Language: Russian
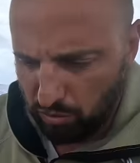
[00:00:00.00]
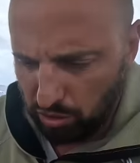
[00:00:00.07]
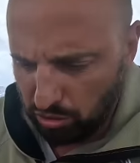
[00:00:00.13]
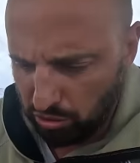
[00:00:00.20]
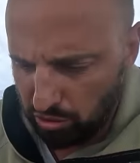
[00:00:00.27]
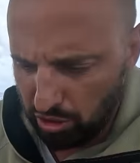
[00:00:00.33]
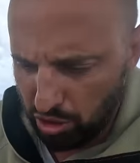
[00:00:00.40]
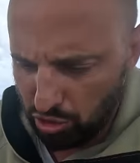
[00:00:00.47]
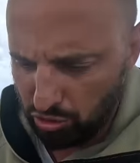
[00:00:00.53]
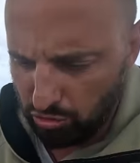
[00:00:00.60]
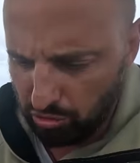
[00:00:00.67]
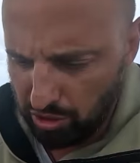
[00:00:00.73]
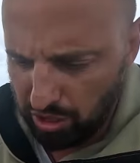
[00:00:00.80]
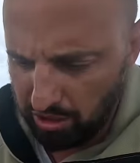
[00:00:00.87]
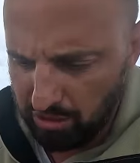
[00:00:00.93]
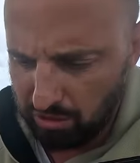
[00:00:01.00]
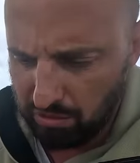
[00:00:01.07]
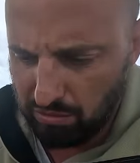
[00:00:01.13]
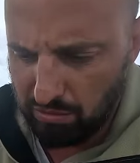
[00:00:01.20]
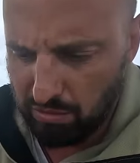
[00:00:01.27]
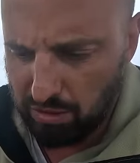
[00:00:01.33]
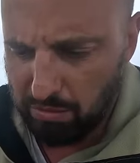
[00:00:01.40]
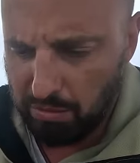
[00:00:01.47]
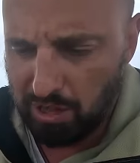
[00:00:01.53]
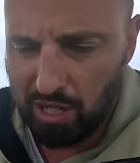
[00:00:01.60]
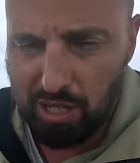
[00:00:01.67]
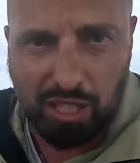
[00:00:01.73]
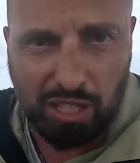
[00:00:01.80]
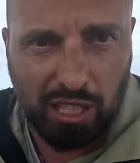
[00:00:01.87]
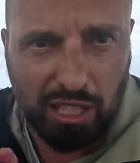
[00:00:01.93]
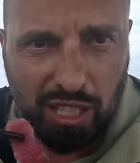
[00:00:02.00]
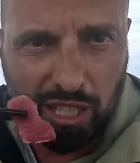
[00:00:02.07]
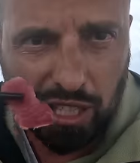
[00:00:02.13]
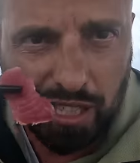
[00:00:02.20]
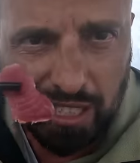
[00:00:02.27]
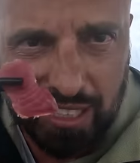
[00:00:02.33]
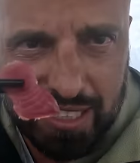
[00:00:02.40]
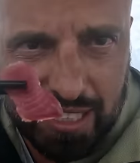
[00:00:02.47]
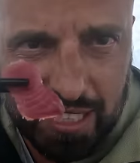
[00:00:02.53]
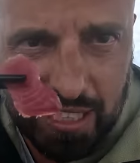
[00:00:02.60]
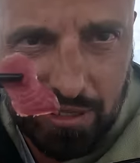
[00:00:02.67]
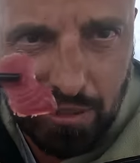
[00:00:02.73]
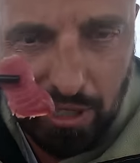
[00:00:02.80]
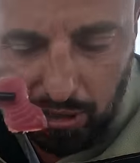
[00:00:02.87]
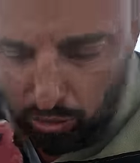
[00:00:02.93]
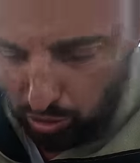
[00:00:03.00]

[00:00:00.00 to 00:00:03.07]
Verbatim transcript: Вот он наш тунец. Смотрите, какие красивые